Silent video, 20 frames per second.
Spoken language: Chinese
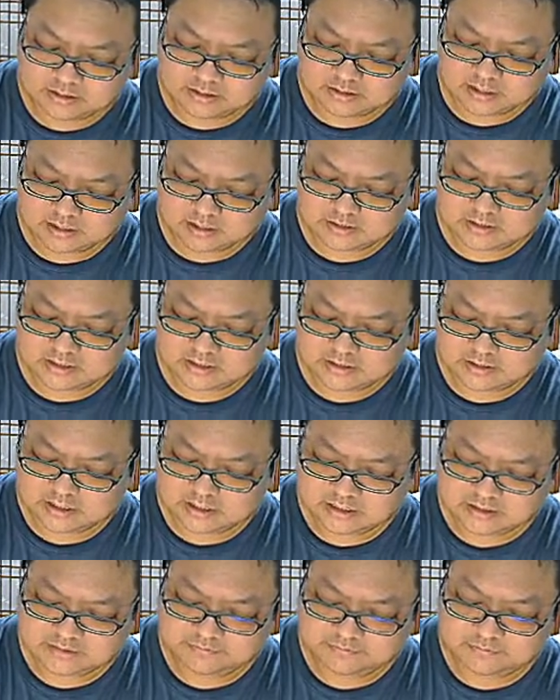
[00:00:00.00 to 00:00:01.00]
让减
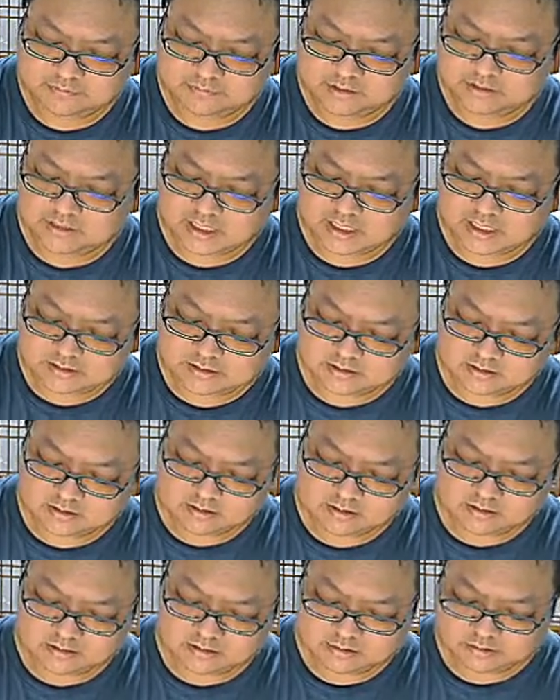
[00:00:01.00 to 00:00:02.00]
三是负的，加一是
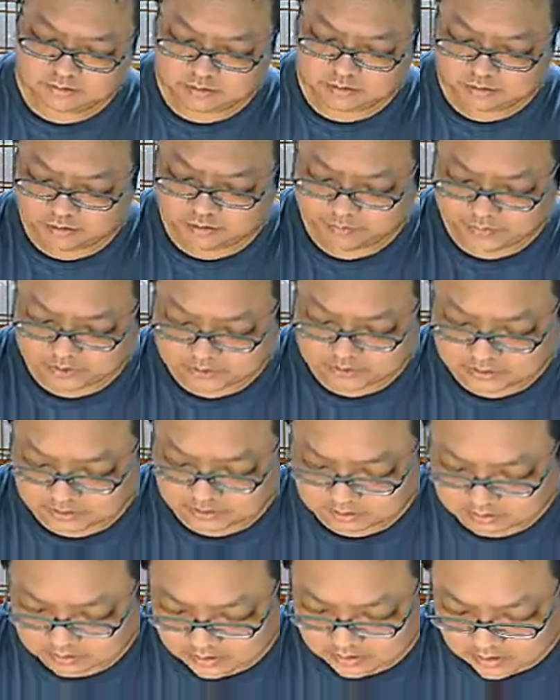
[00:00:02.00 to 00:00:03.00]
正的，所以会变成